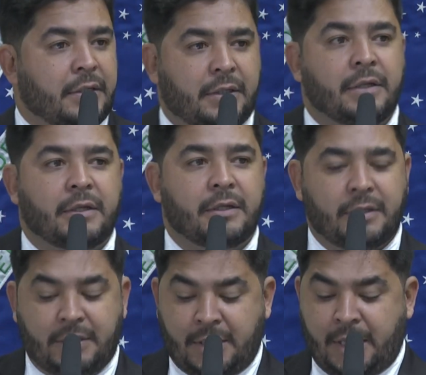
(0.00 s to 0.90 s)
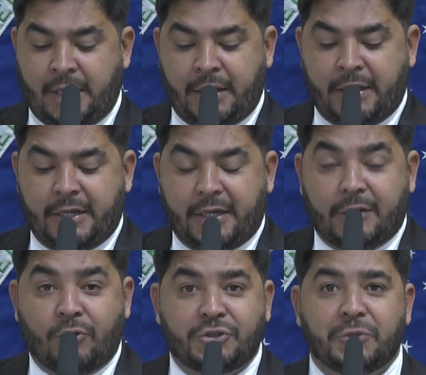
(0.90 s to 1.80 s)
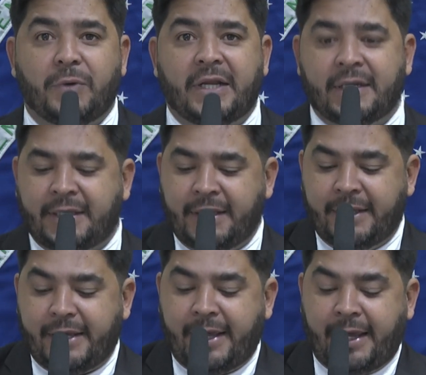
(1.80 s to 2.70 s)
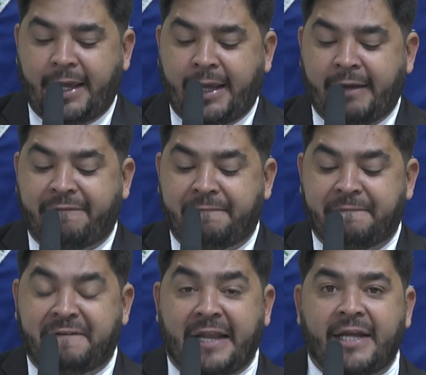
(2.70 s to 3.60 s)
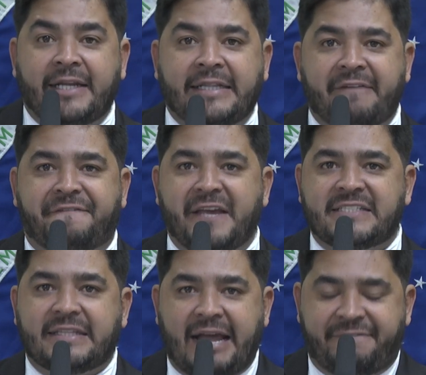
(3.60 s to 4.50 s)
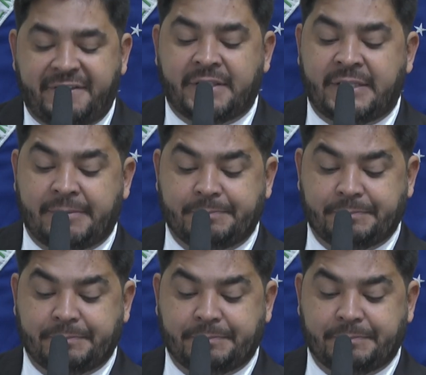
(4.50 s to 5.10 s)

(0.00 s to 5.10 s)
É. Continuando aqui, é, falando em defesa da vida.